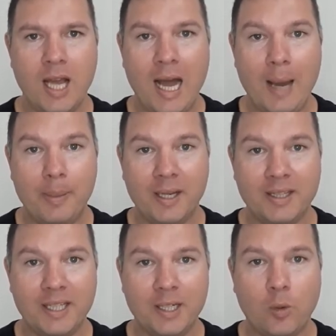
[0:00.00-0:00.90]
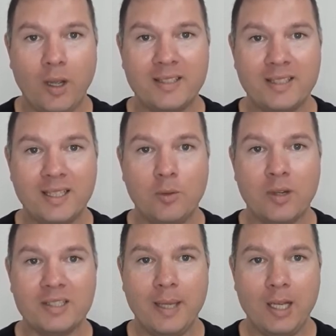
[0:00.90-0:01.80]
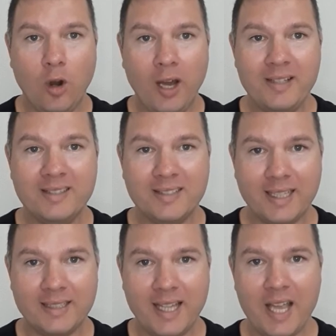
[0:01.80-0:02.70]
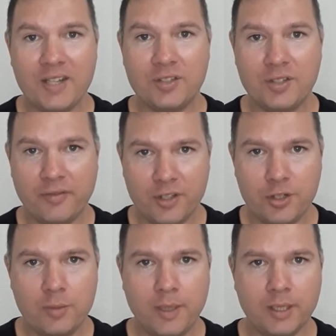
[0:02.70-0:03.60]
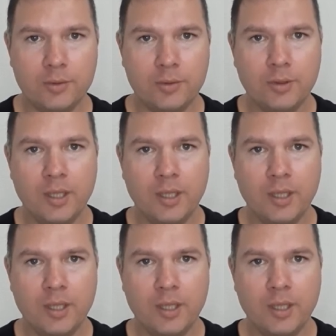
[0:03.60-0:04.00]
aprender quais são as melhores estratégias de investimento,